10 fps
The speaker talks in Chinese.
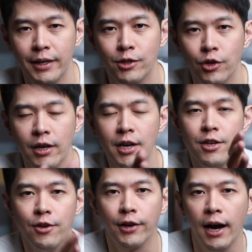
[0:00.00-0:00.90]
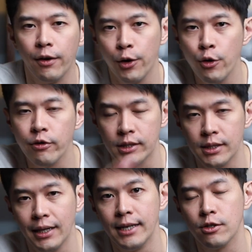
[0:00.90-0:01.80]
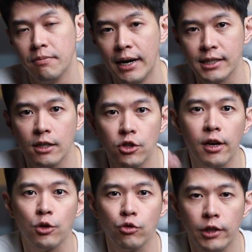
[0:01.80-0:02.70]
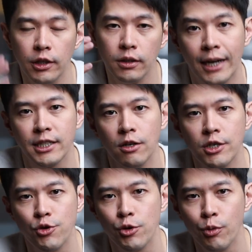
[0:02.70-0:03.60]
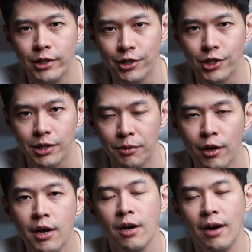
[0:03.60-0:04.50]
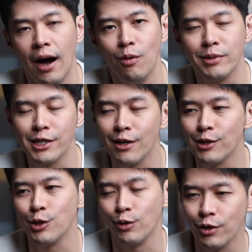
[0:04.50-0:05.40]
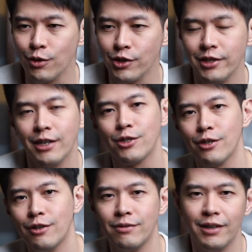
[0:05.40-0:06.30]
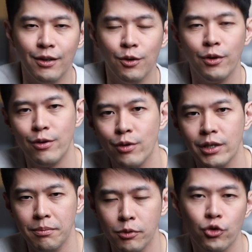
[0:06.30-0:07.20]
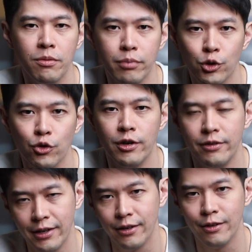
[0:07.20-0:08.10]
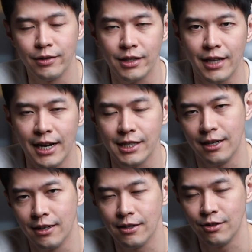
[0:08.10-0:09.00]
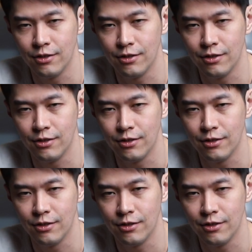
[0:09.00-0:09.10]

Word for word: 对不对？所以有一个好的 hook 来之后，马上就告诉你他想要解决的问题是什么。好，我们在上厕所的过程当中，然后会如何的不顺不顺，然后这个大肠